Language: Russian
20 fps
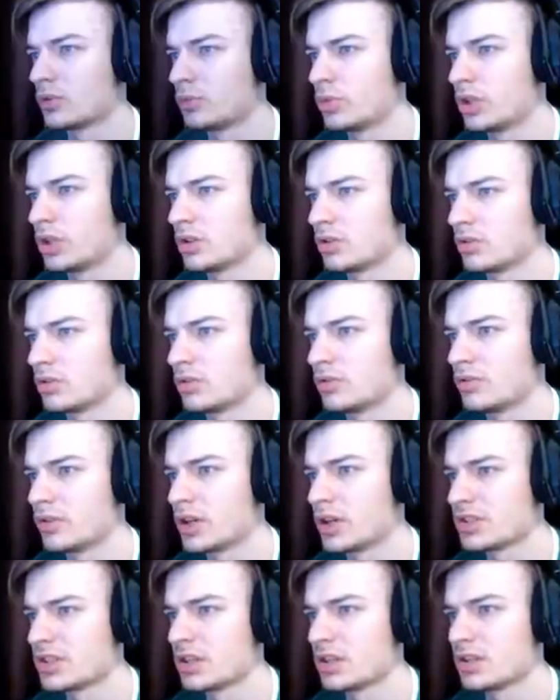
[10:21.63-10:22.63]
Блин,
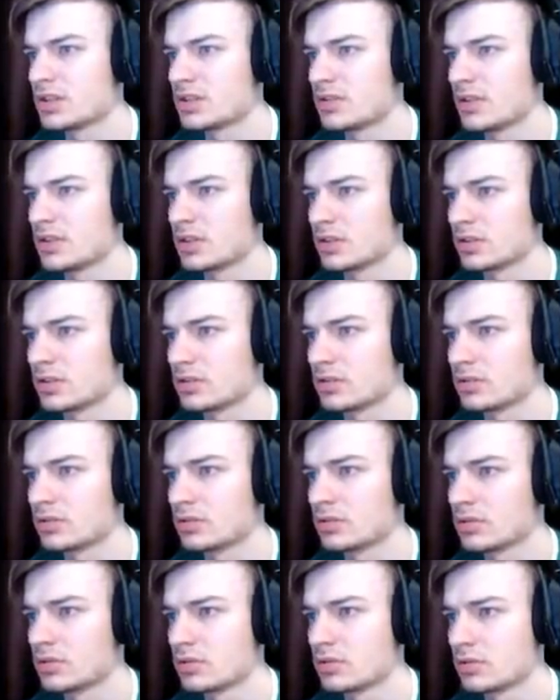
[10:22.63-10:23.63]
нифига себе они светят
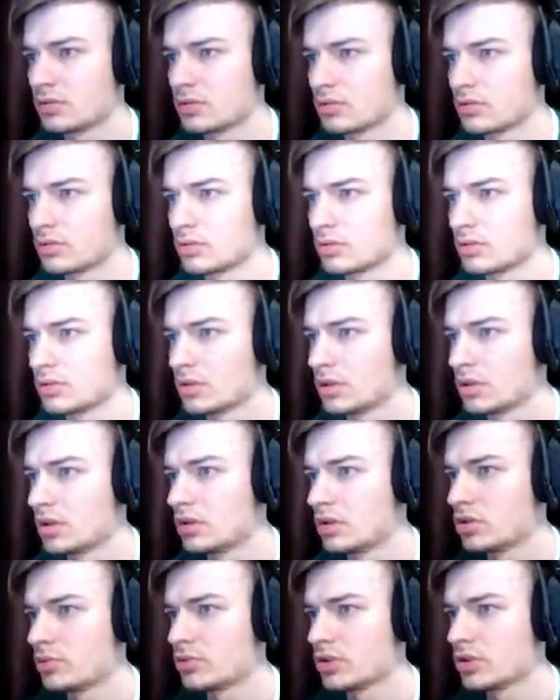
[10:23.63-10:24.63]

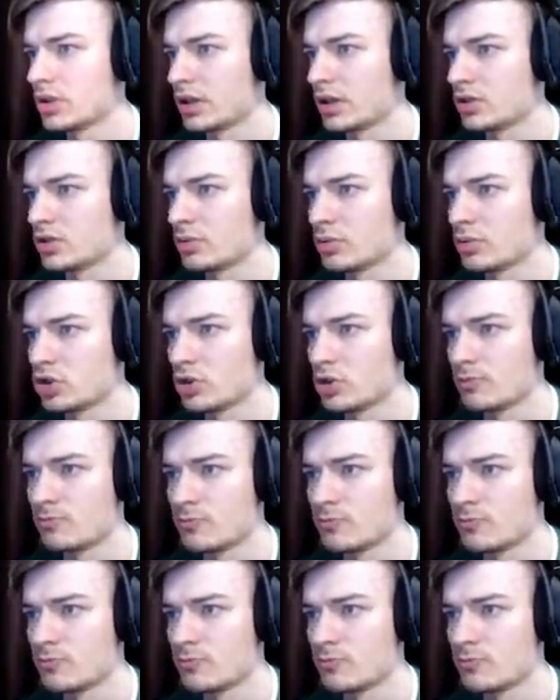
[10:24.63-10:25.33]
Идем сюда, идем, идем.